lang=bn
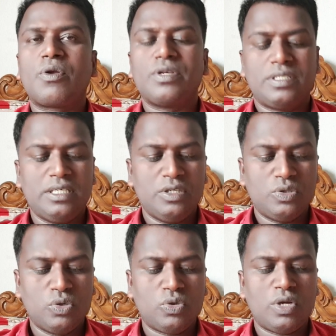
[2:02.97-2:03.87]
রয়েছে
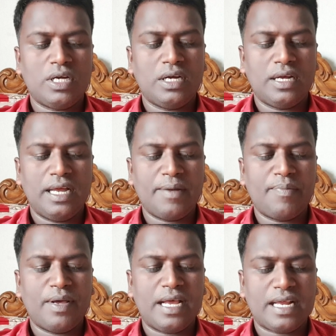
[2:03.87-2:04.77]
সুতরাং
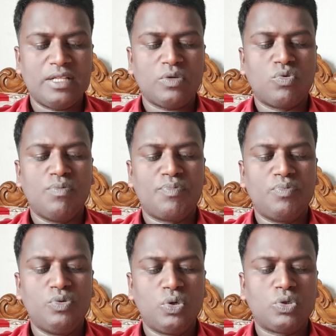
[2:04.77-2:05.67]
একবার আক্রান্ত খুব
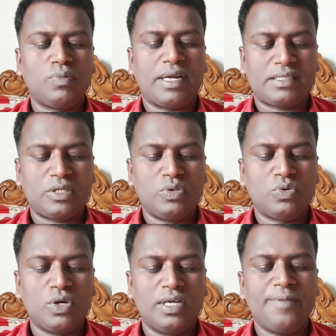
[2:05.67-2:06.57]
দ্রুত বাড়তে শুরু
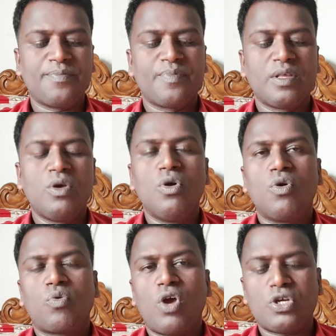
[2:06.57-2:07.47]
করলে
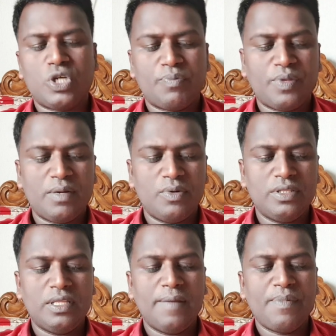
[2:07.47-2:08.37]
কয়েক সপ্তাহের
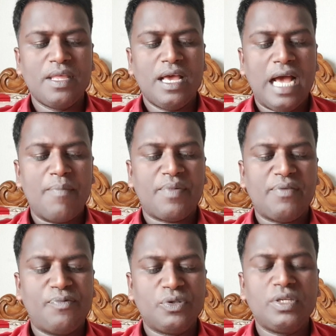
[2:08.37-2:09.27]
মধ্যে আমরা
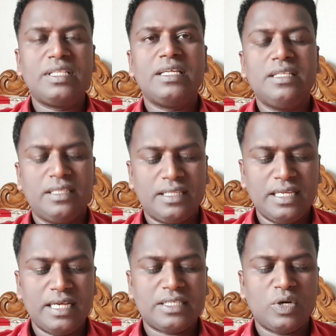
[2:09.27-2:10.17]
প্রতিদিন
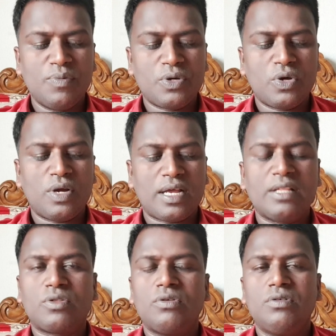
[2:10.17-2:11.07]
তিন হাজার অমিক্রণ
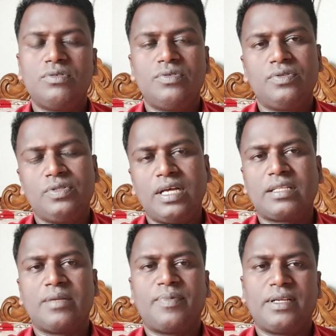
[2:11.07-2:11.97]
আক্রান্ত
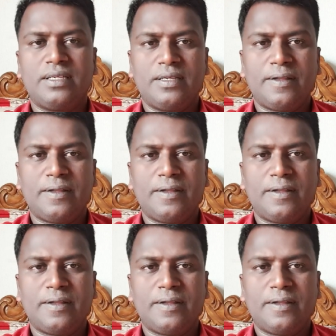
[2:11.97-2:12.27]
দেখতে পারি